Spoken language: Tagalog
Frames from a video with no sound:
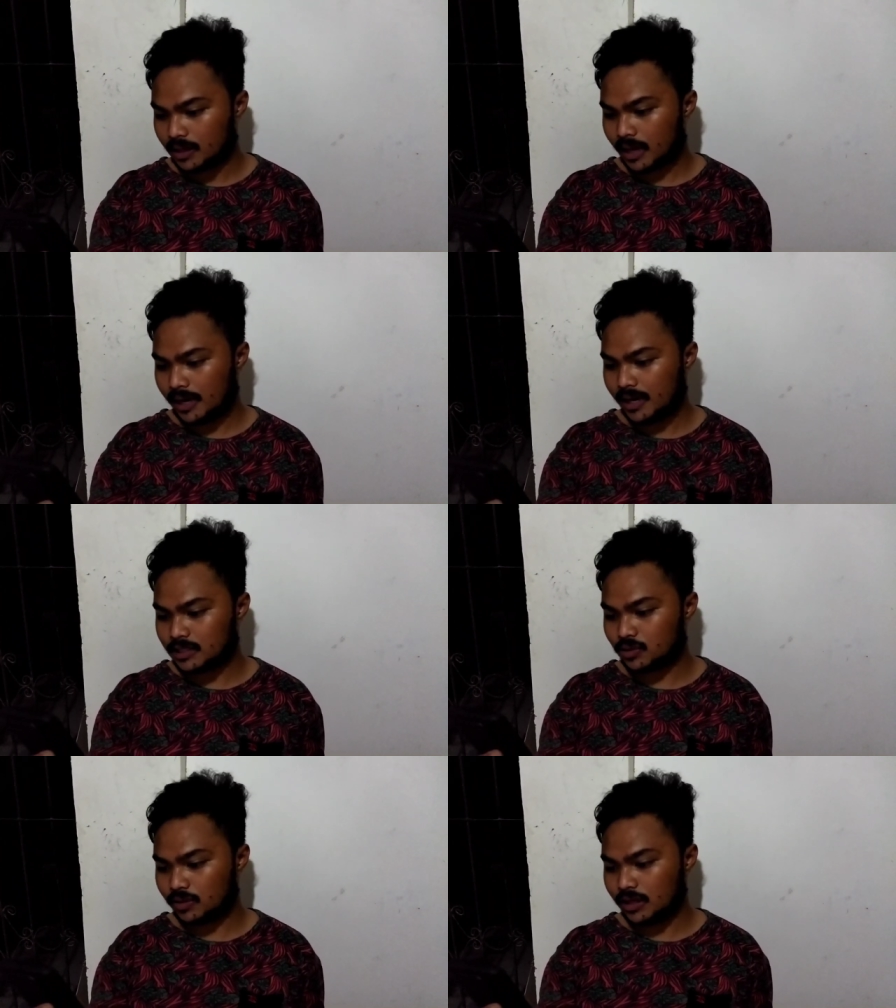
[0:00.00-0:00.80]
Kay
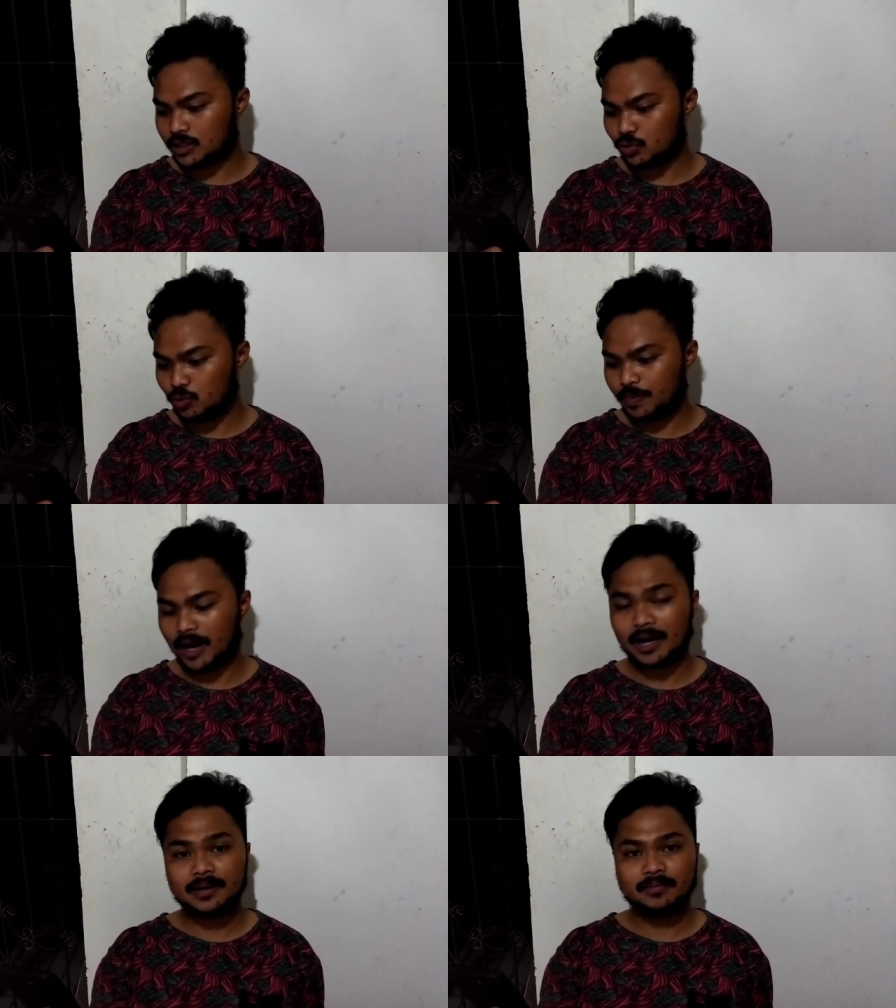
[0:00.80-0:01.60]
Nixon
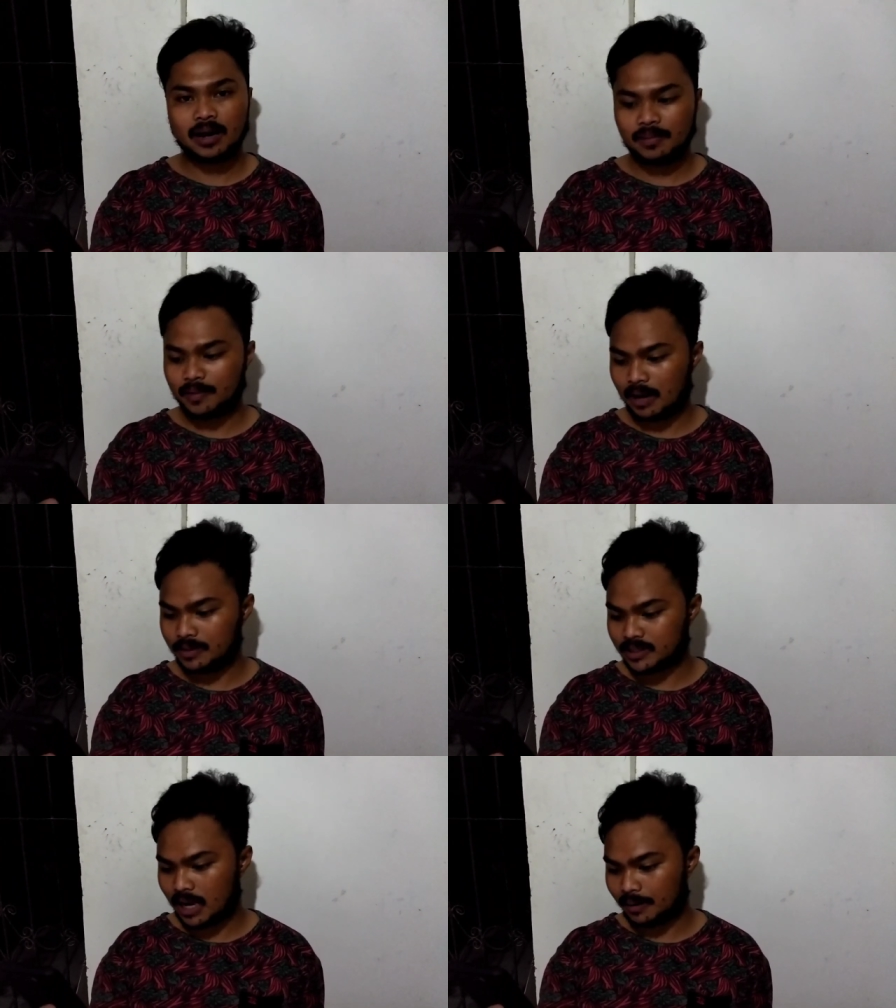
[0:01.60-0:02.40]
Gistupa, maraming
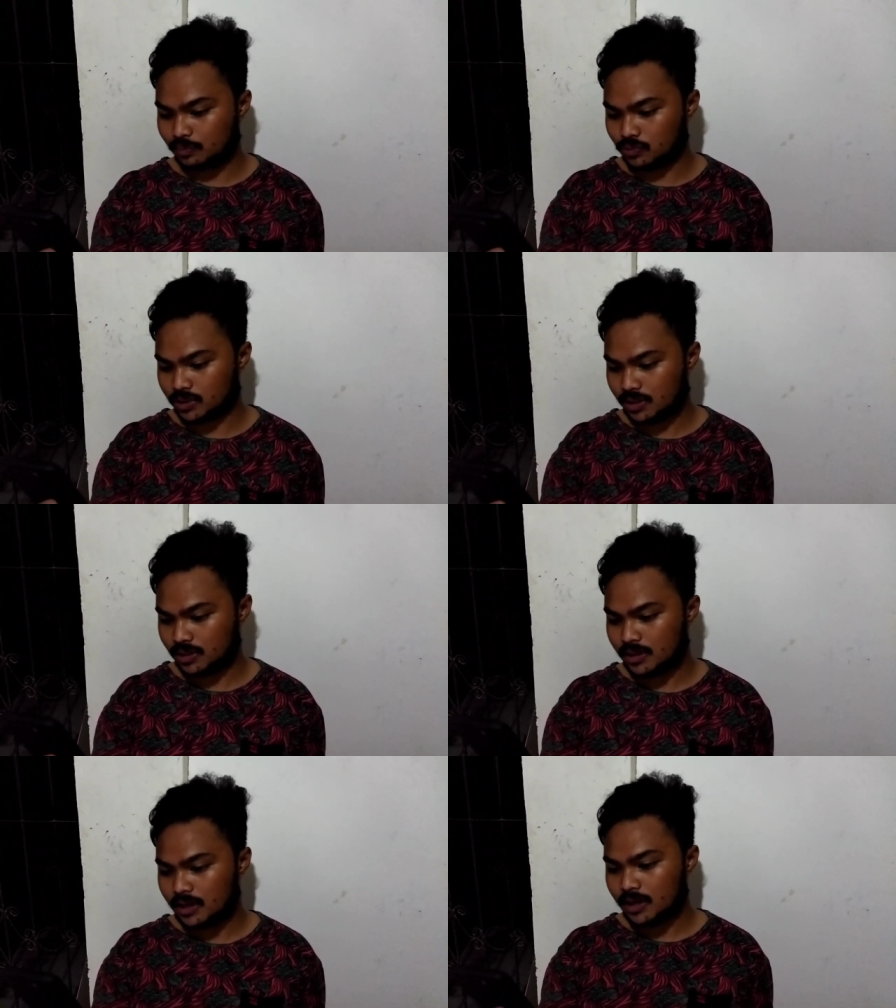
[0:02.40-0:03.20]
maraming salamat po sir.
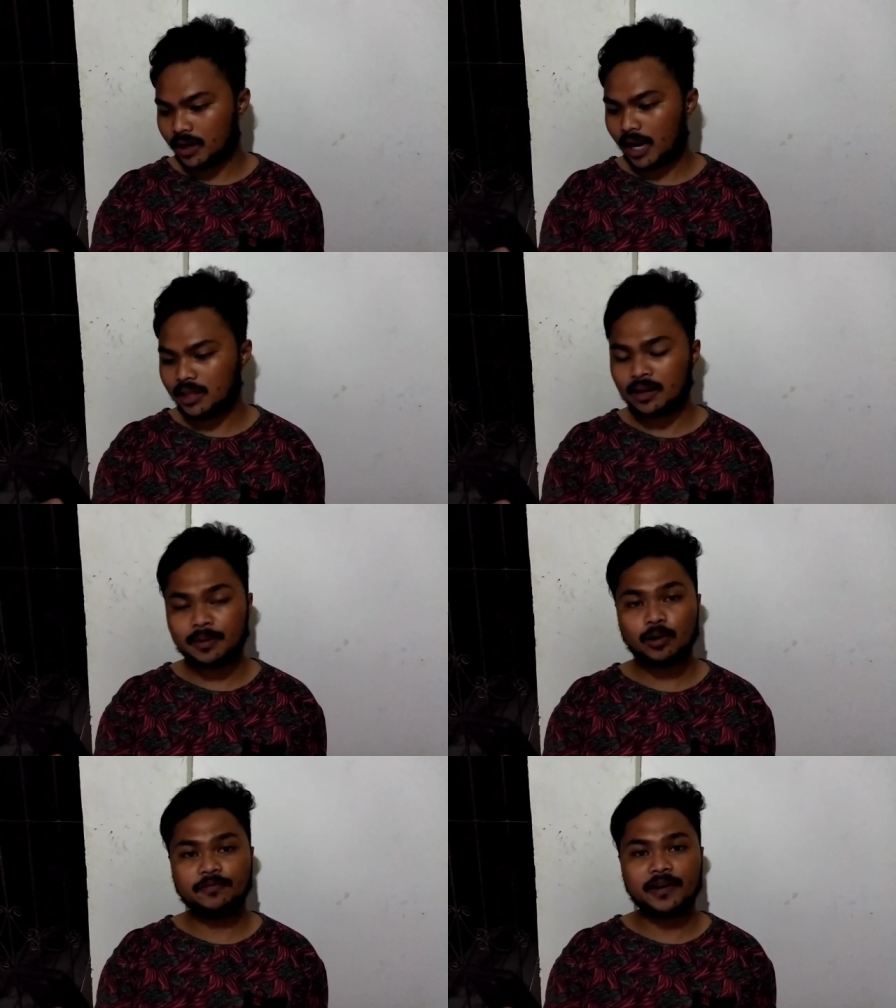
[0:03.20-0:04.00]
Kay
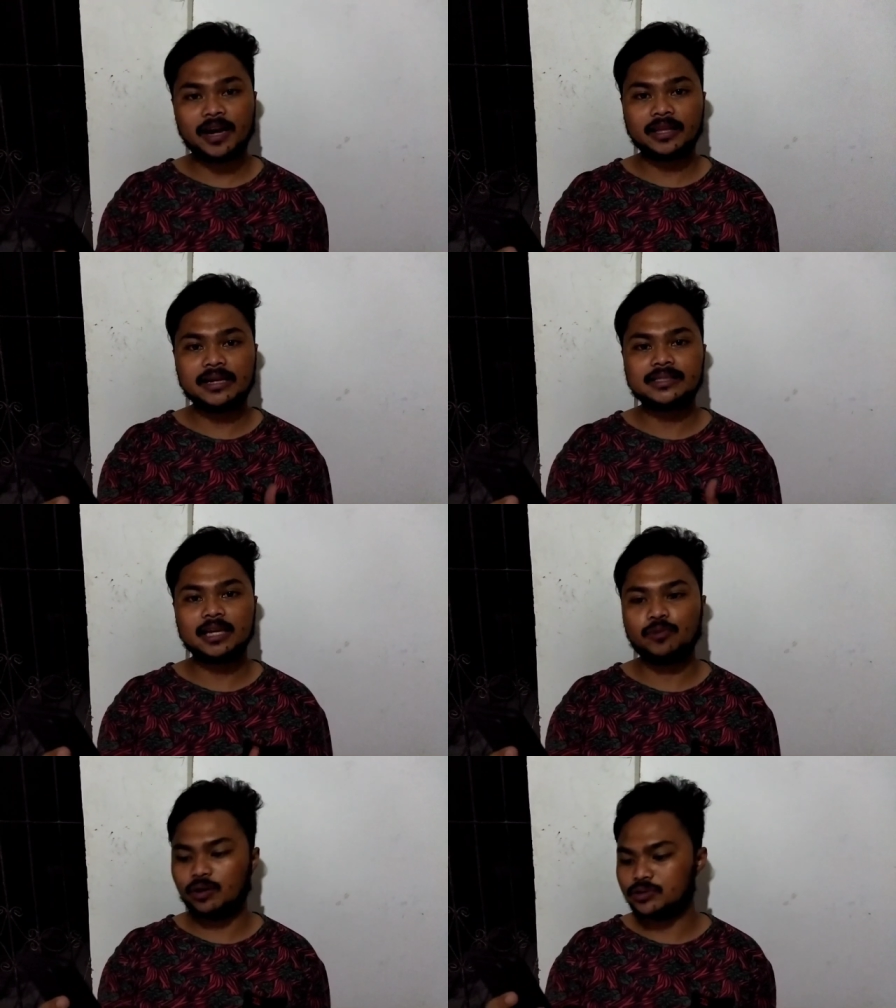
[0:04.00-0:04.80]
number 1 fan natin na si
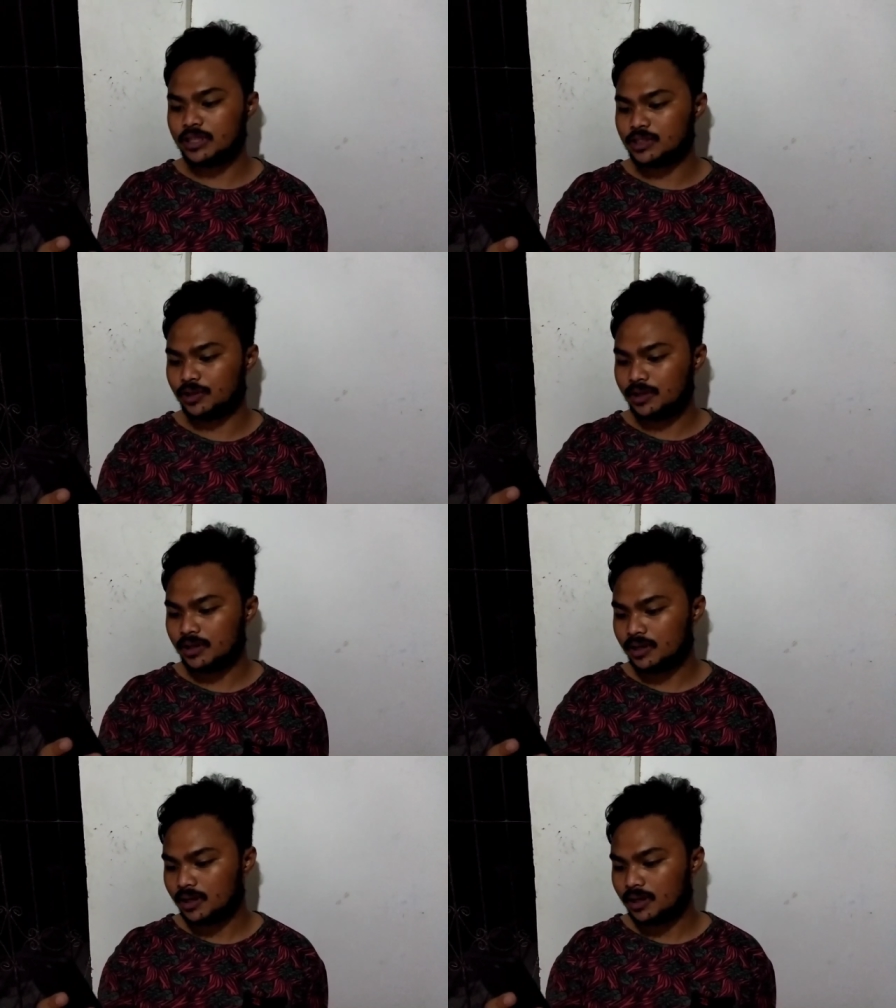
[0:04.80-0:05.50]
Eduardo Season.